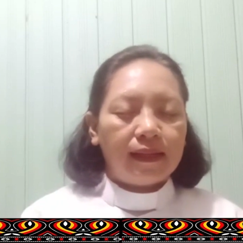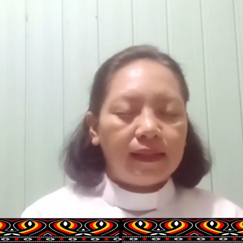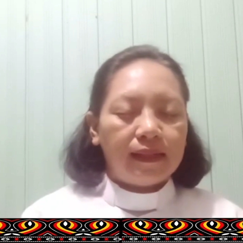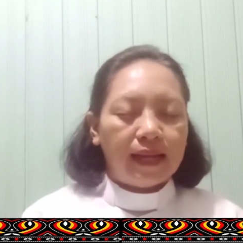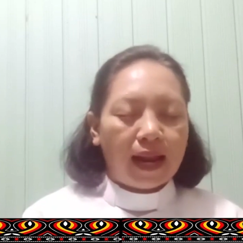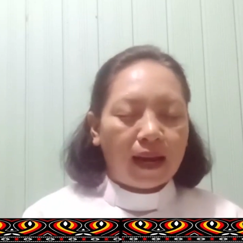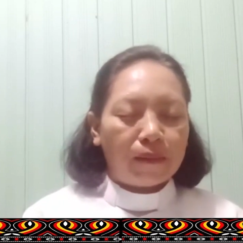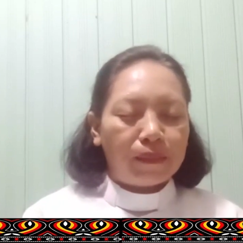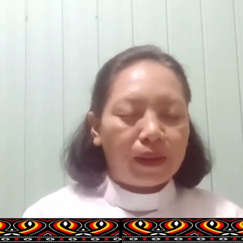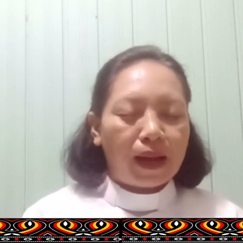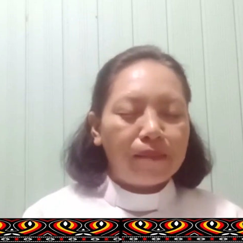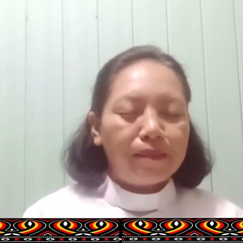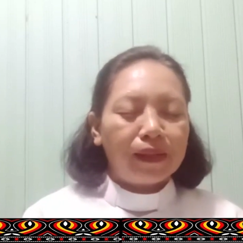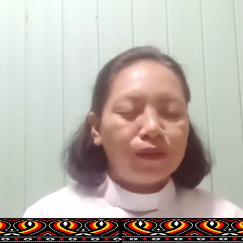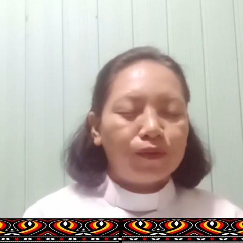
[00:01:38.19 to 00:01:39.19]
Dalam
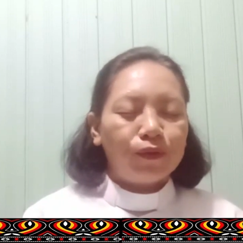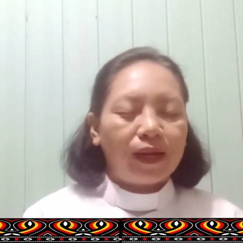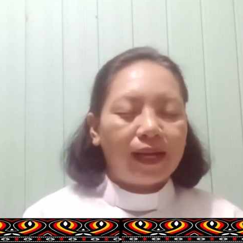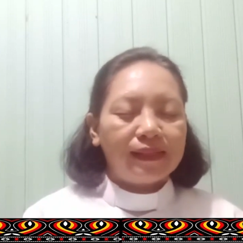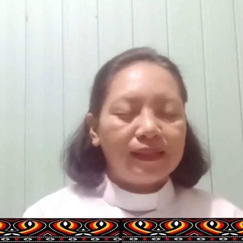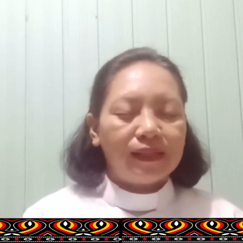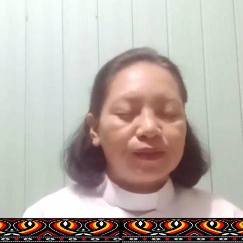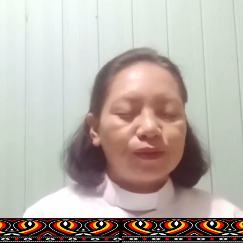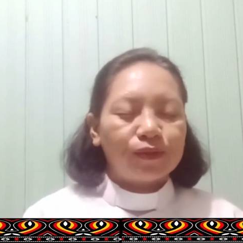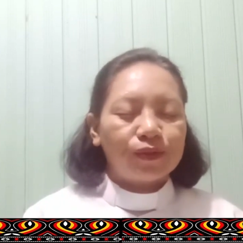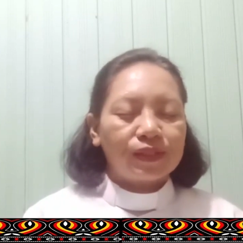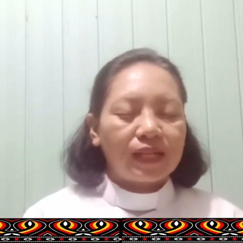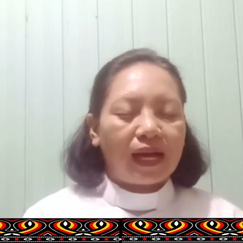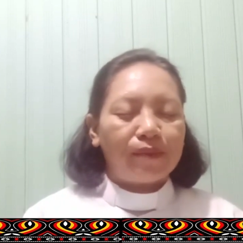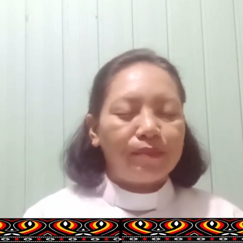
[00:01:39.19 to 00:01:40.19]
nama Tuhan
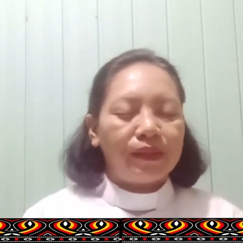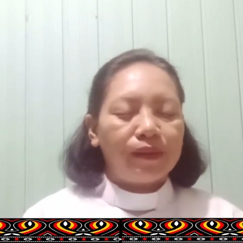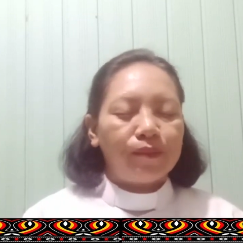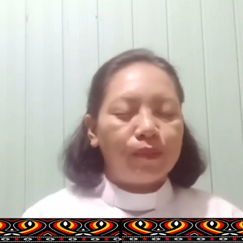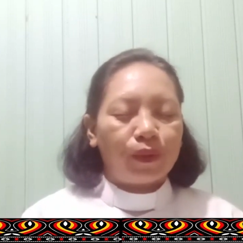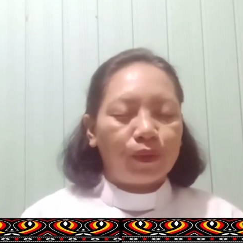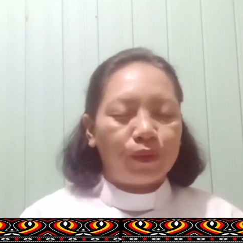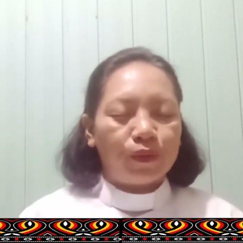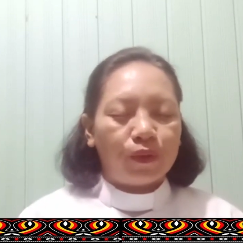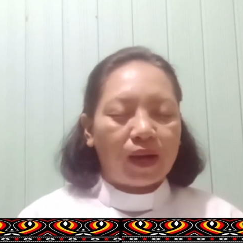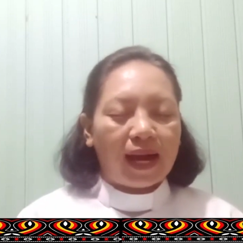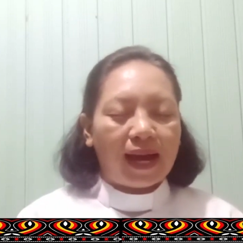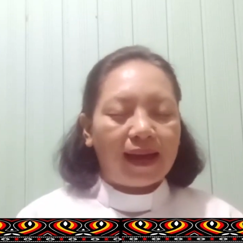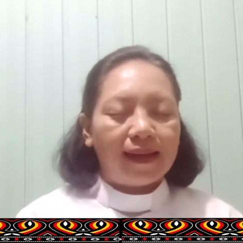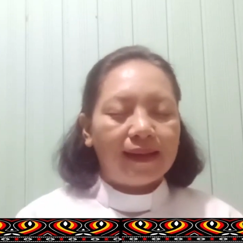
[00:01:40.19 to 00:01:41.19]
Yesus kami
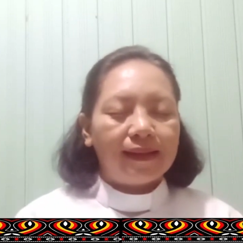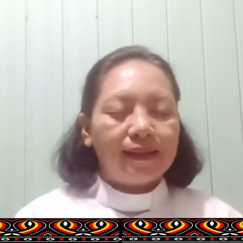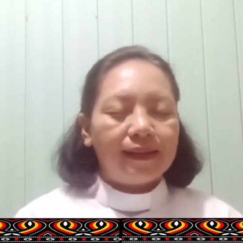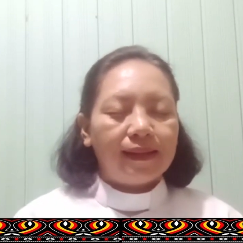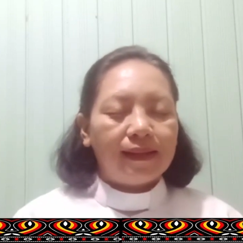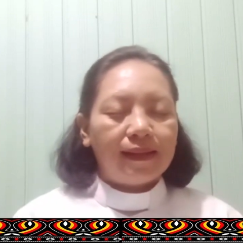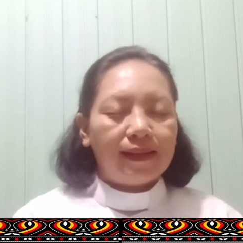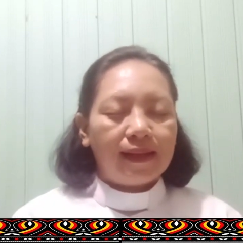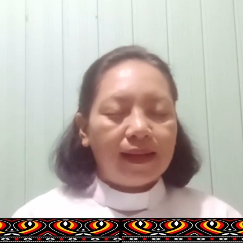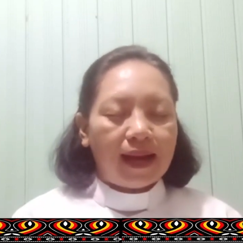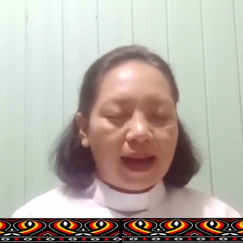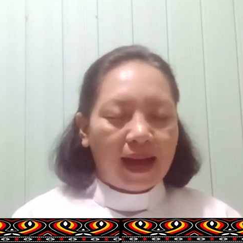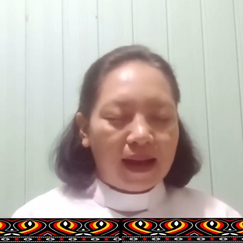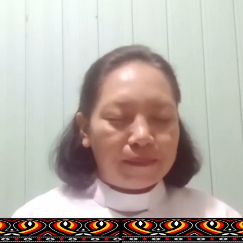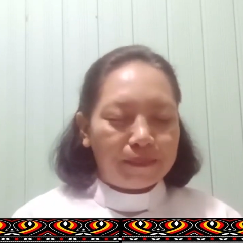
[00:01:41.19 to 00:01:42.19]
berdoa.
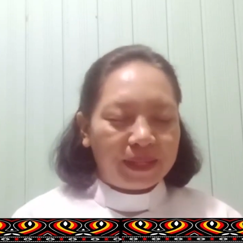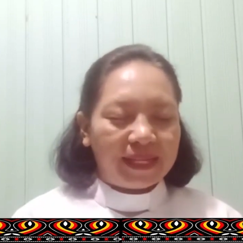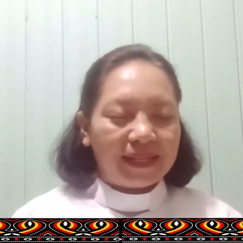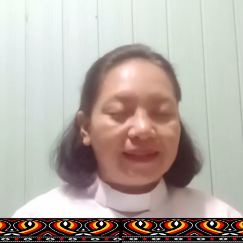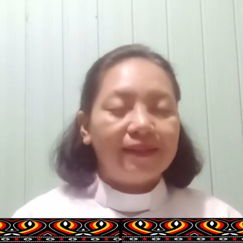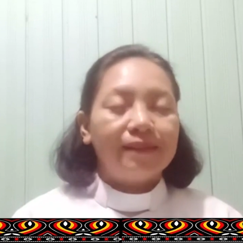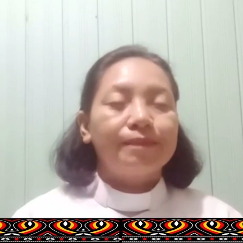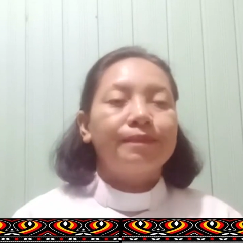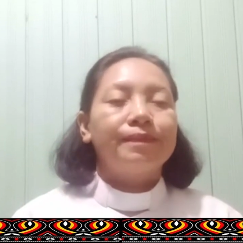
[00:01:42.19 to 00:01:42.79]
Amin.